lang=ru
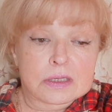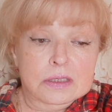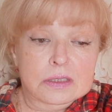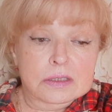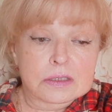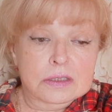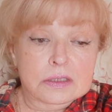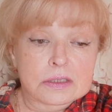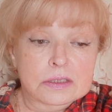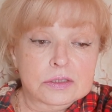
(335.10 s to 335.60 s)

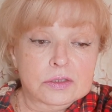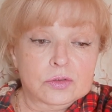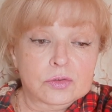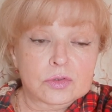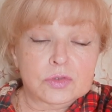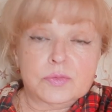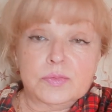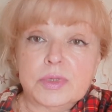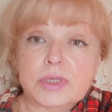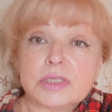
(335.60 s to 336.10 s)
И
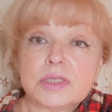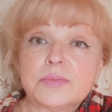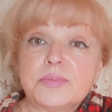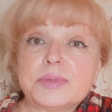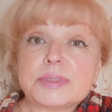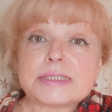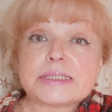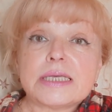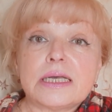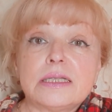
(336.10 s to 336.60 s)
тут мне
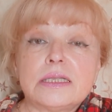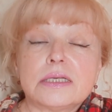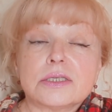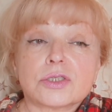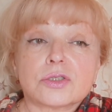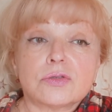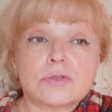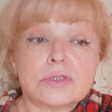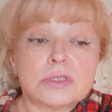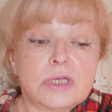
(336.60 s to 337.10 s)
написала
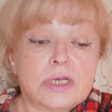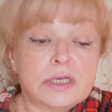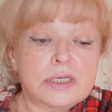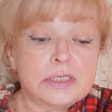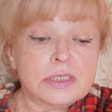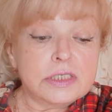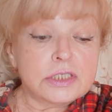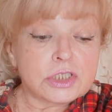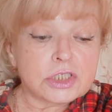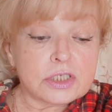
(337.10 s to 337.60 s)
что-то
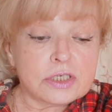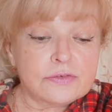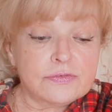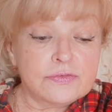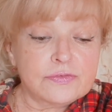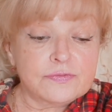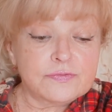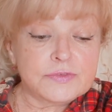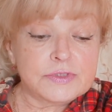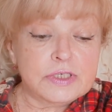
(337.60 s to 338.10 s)
Орешков
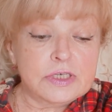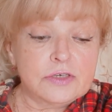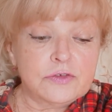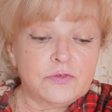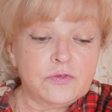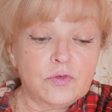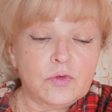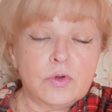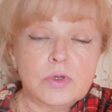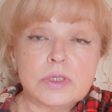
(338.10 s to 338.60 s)
в
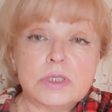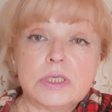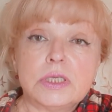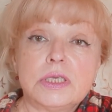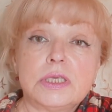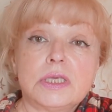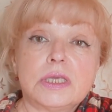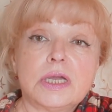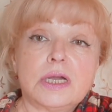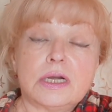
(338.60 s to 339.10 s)
телефоне,
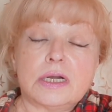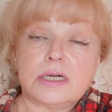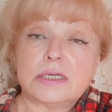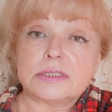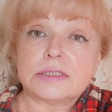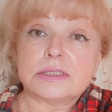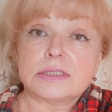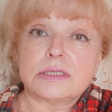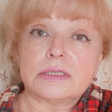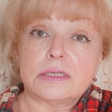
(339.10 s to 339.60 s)
я
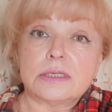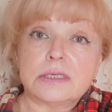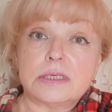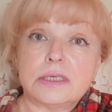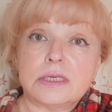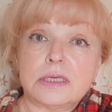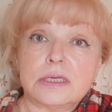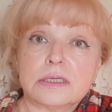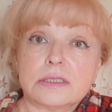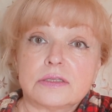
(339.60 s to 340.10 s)
хотела
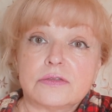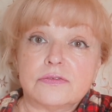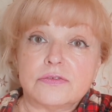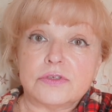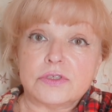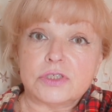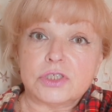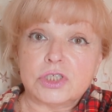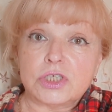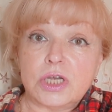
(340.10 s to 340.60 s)
ей
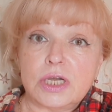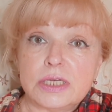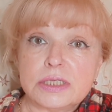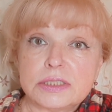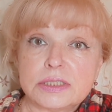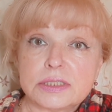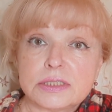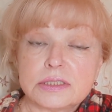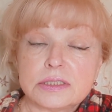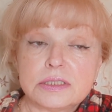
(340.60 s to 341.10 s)

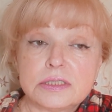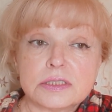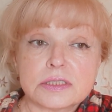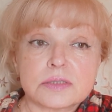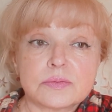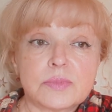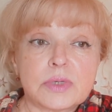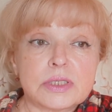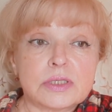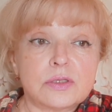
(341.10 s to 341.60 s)
отвечать и
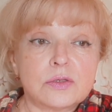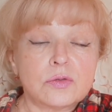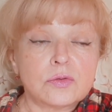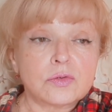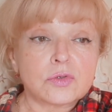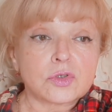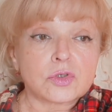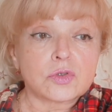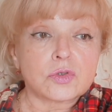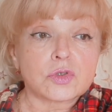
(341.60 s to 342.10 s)

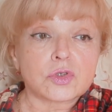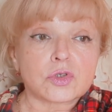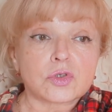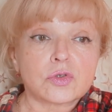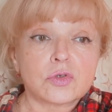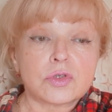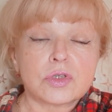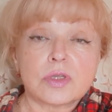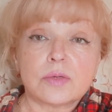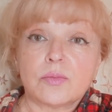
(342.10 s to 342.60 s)
смотрю, что
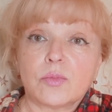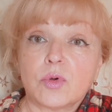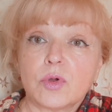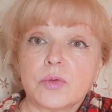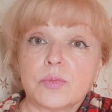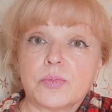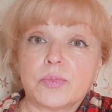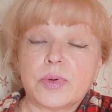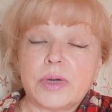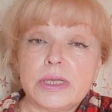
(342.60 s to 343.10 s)
что-то мой
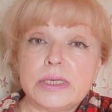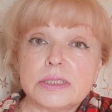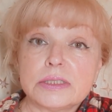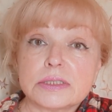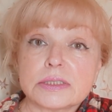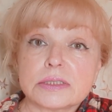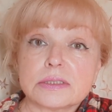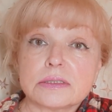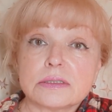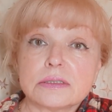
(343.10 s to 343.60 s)

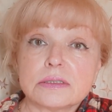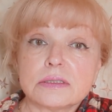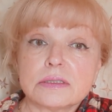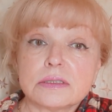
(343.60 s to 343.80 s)
палец